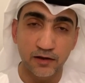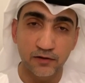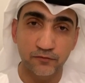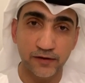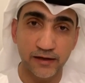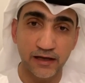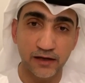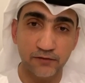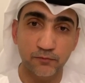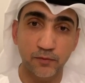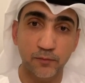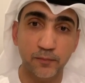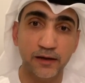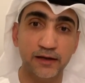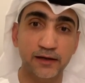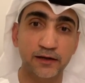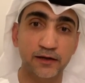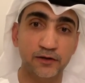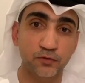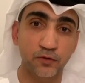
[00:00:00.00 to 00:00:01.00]
فكيف
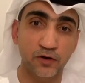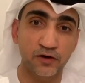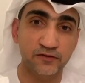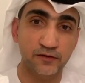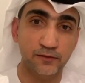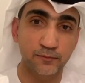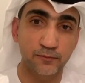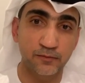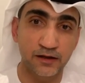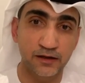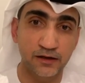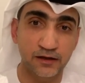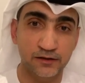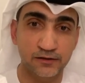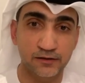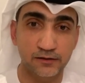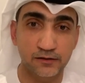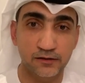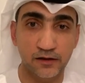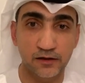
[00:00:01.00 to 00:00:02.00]
ممكن نتواصل مع
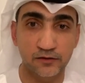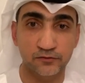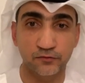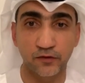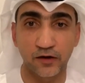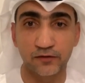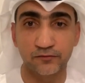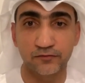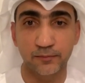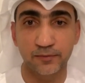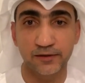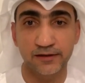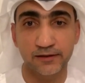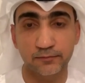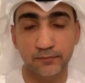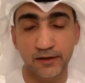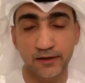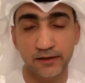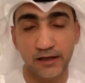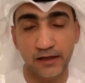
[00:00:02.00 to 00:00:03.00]
اطفال
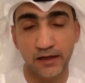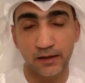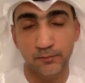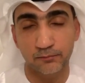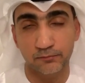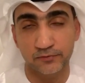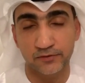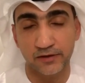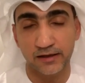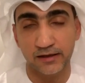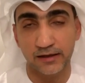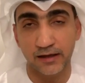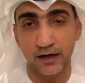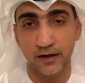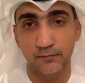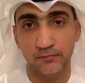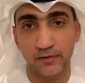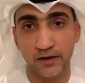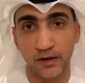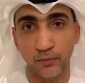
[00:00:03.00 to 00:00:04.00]
فبنتكلم بشكل
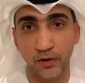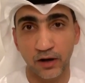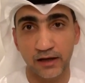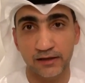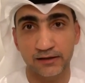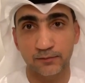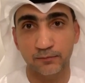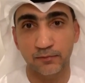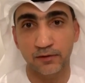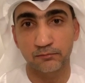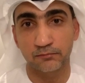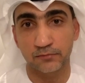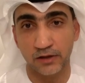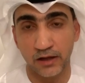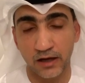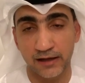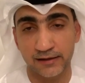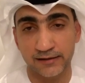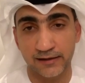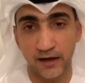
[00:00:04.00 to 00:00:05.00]
عام كمقدمه من
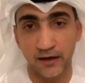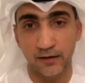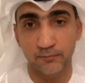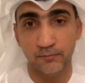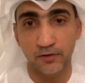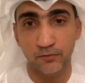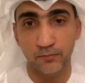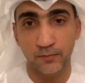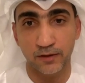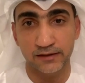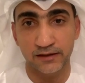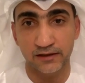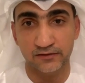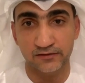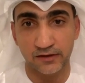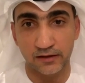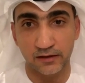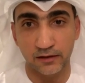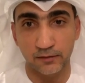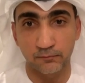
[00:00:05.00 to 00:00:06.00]
نقاط عامه وبعدين ان
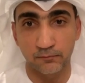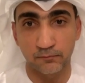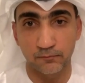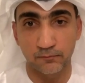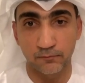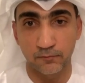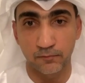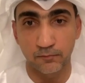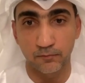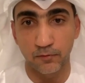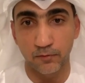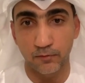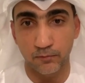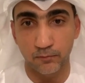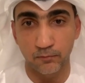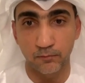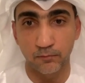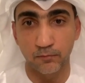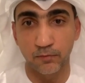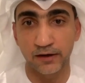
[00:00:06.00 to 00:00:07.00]
شاء الله
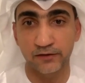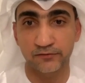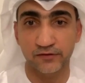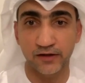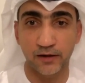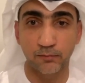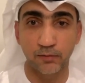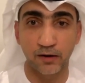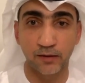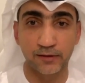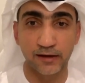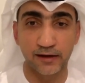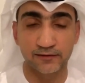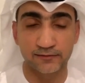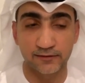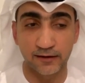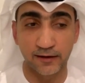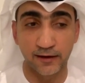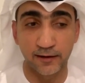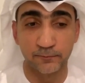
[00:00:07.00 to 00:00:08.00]
بنفتح باب
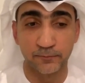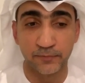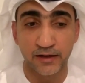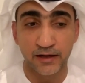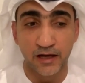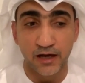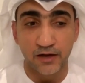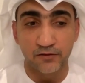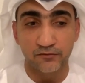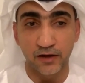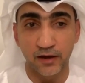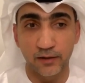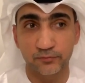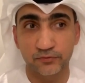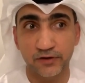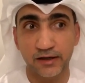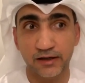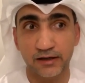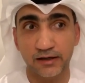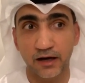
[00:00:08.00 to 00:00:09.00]
الاسئله
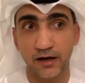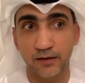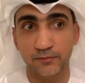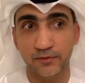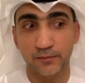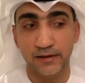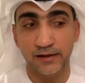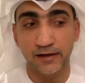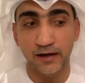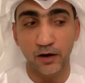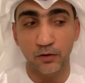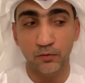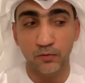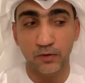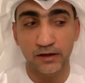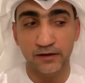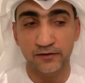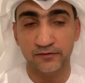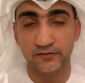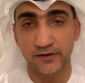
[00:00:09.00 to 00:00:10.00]
فبشكل عام يمكن
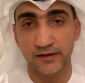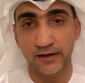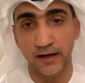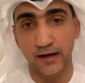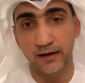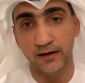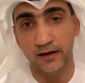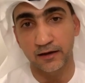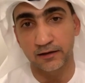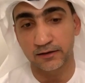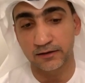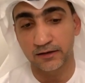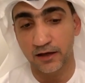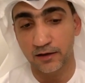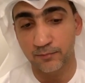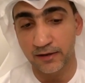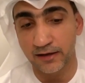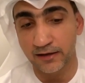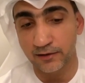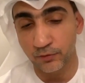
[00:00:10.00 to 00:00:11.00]
اول نصيحه يعني
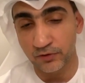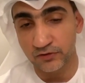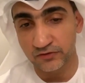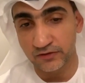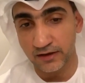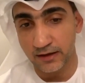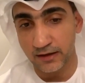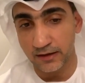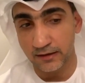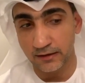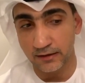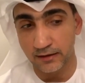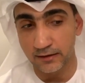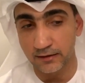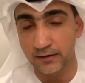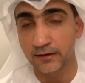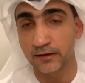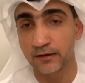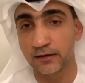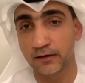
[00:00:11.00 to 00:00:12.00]
دائما نوجهها
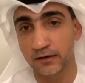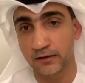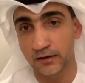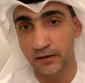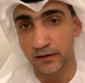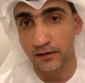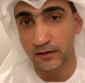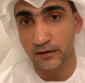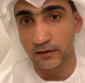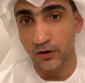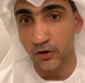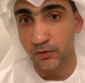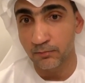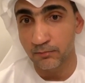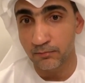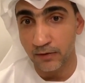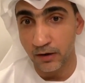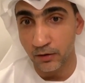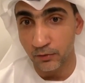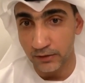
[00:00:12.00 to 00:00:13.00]

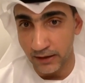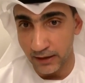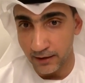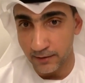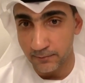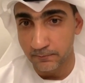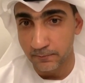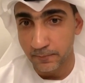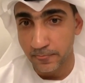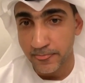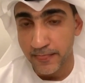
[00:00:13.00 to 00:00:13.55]
للام او الاب